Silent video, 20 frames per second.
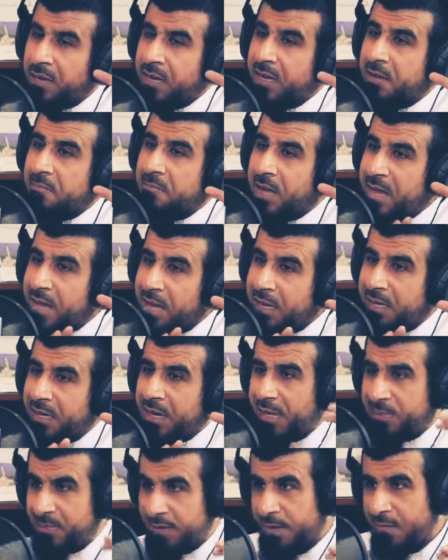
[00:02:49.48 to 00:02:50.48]
لكن ما يعني
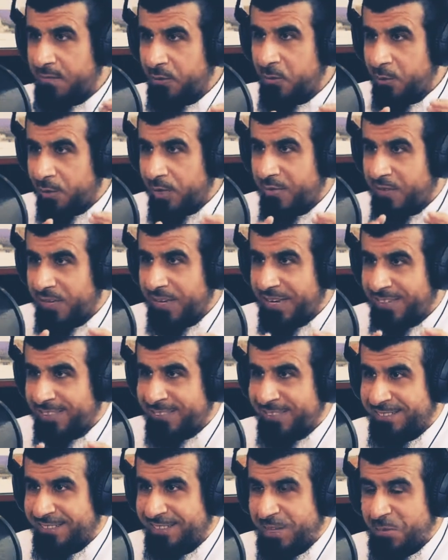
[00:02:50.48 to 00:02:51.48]
هذا هذا القضيه
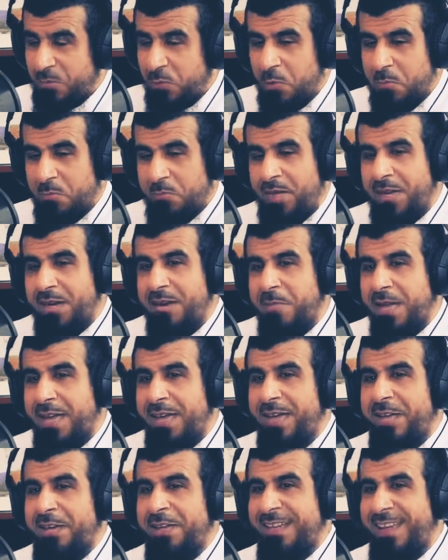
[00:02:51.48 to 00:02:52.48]
الاساسيه المهمه انه ما
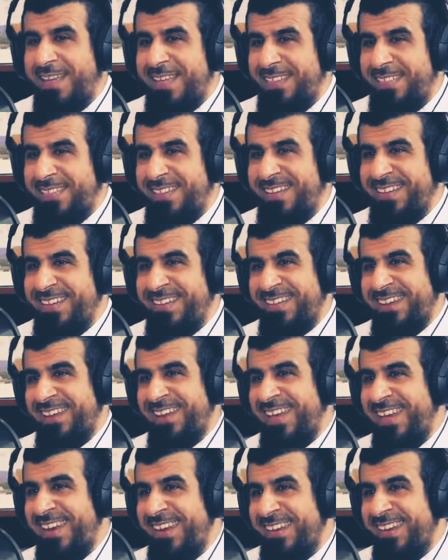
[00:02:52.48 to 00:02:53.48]
يعني هذا انه
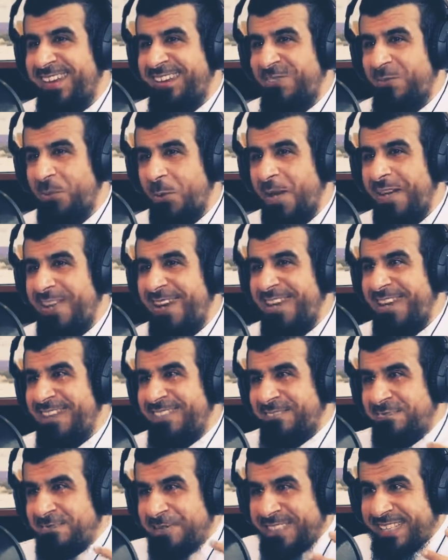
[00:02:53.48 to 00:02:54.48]
خلق السؤال
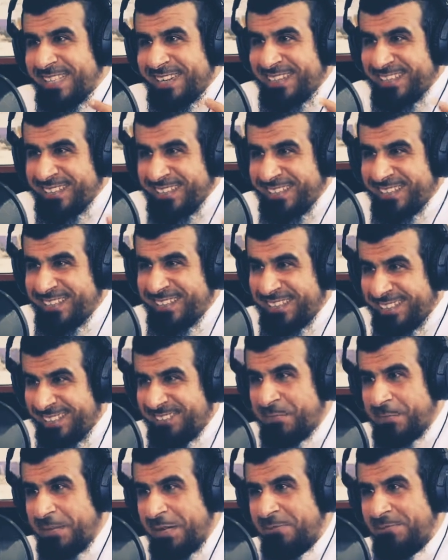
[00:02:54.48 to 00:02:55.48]
ازمه
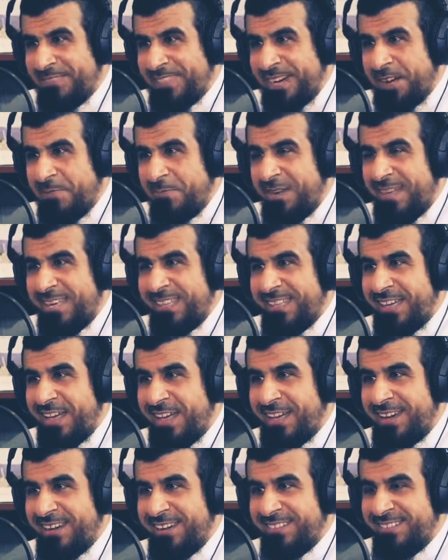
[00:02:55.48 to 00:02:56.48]
للعزم عبد السلام بحيث
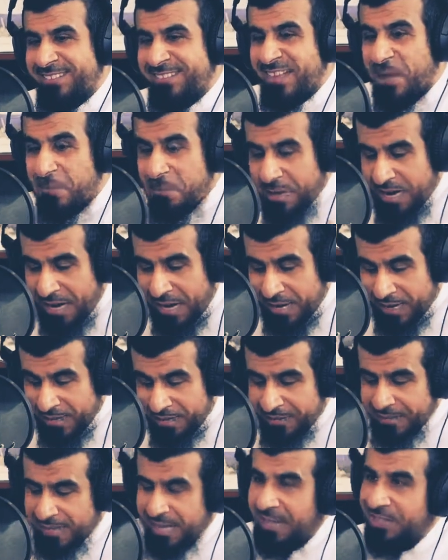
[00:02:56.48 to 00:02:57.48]
قال دام منحل
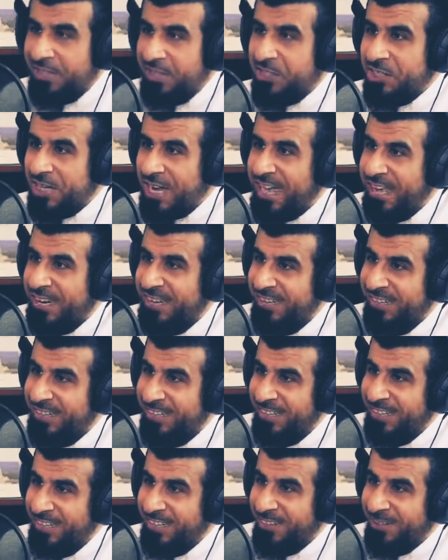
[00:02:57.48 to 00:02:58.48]
عندي هذا الاشكال
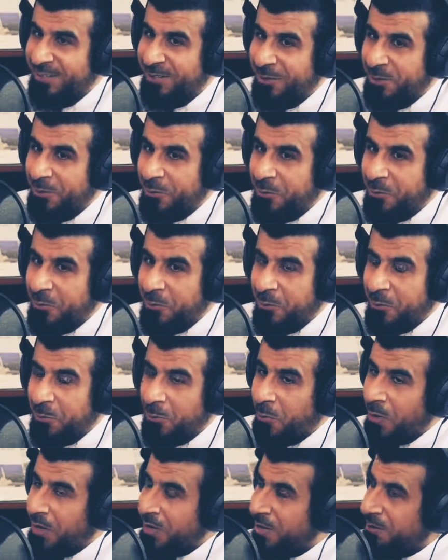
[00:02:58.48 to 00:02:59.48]

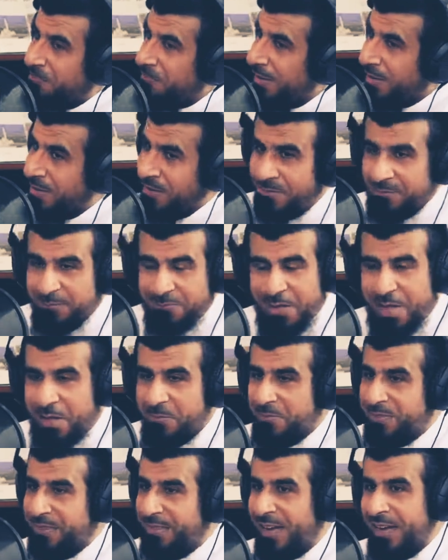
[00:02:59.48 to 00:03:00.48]
وما
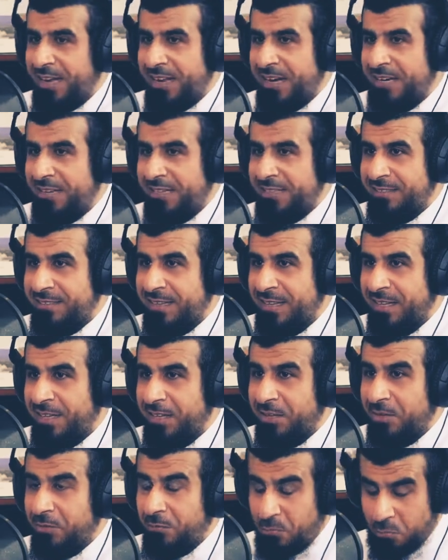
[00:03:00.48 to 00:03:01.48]
فهمت عقلانيته
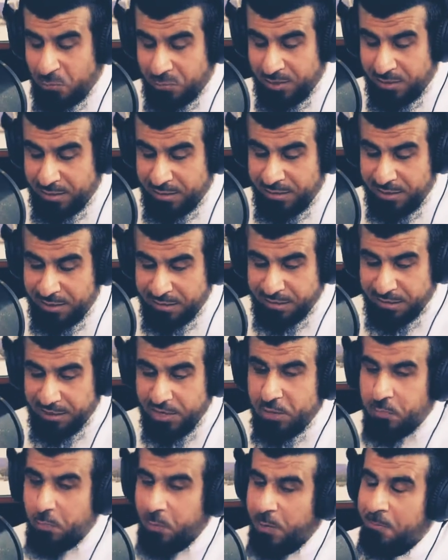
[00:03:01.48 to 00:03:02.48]
ممكن
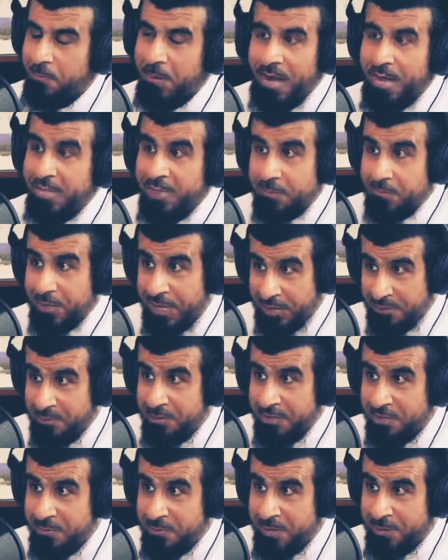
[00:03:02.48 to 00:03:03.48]
ينتقل لمربع عدم تحريم
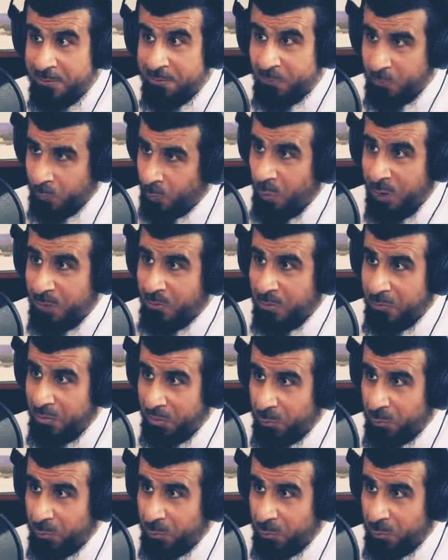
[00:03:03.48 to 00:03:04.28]
الربا امر